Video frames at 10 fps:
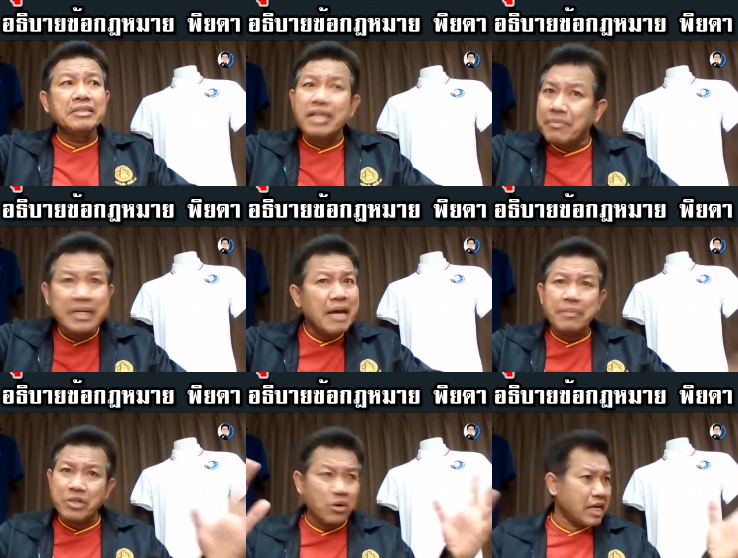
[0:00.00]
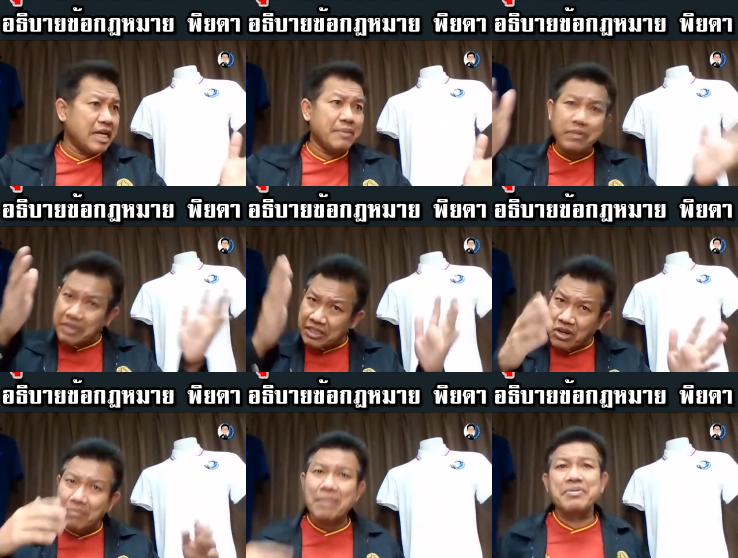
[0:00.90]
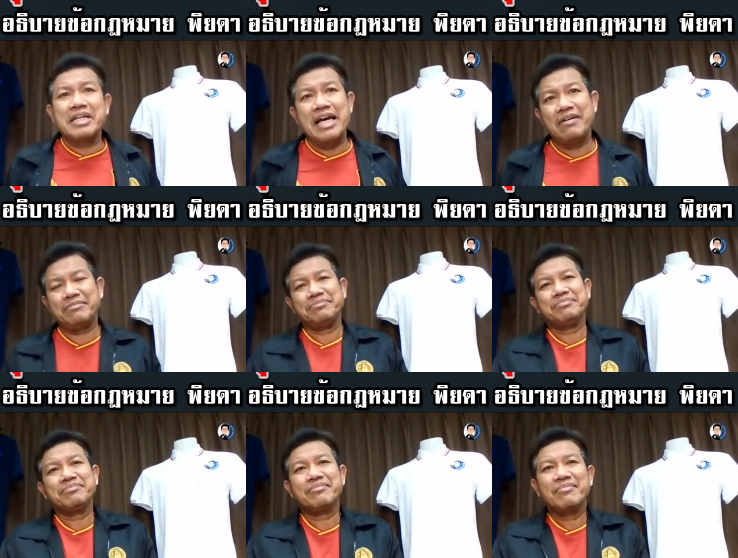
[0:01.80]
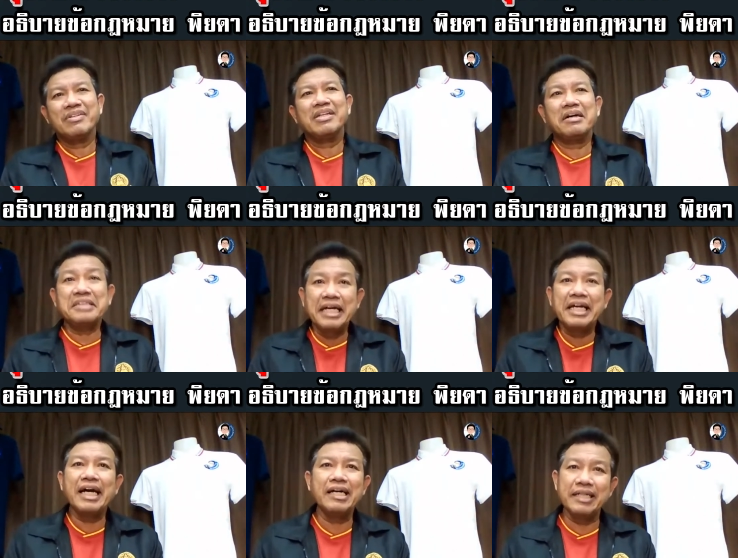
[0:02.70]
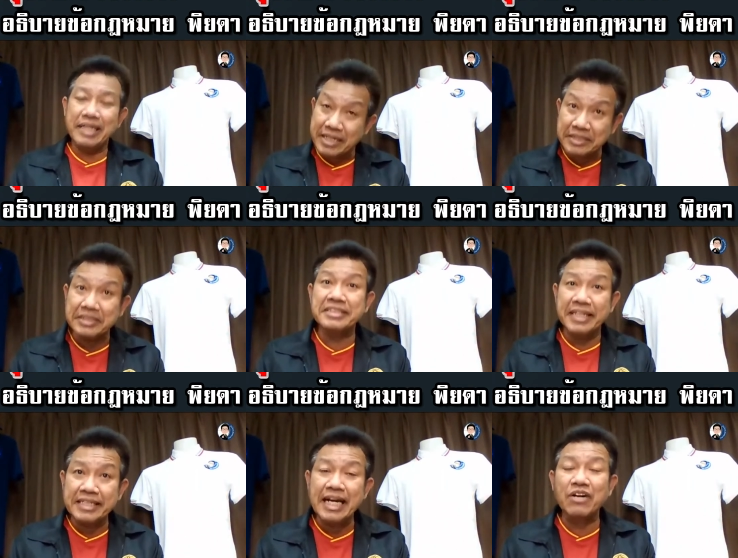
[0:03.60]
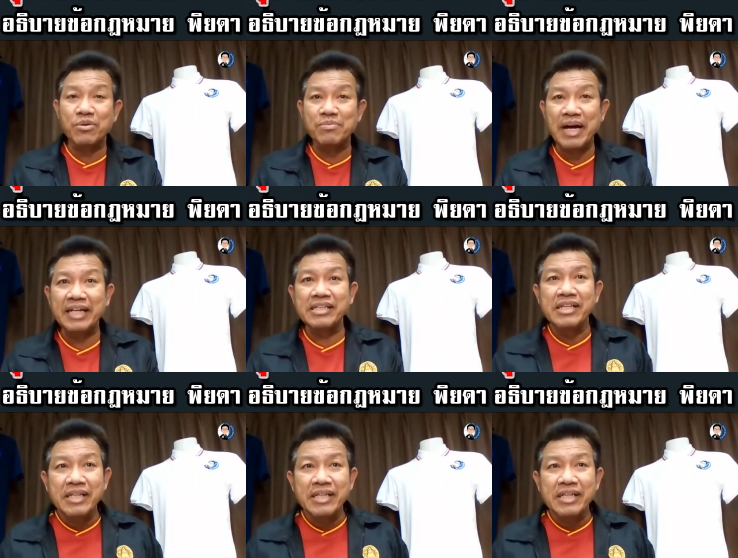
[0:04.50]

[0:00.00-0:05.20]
เธอไม่ได้ประโยชน์อะไรเลยเพราะเธอยอมรับผิดแล้ว เข้าใจนะนี่คือทฤษฎีทางกฎหมาย